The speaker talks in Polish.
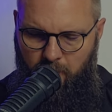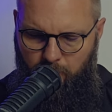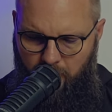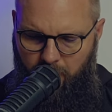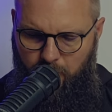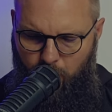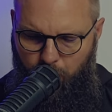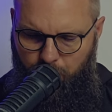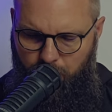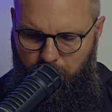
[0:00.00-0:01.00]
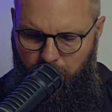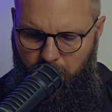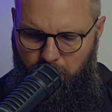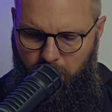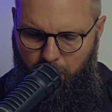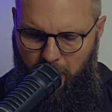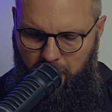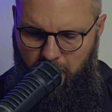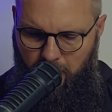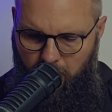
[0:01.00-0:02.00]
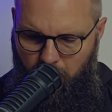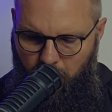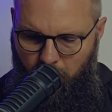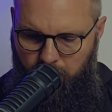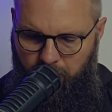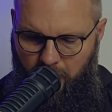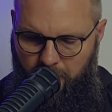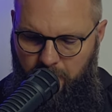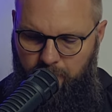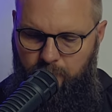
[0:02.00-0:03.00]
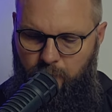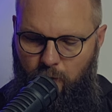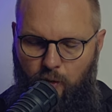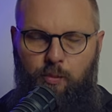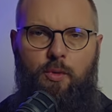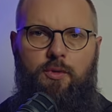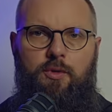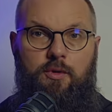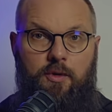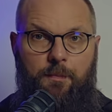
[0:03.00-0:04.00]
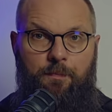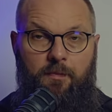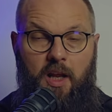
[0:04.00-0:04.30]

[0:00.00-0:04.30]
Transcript: ponieważ opuściliście Pana i on was opuści.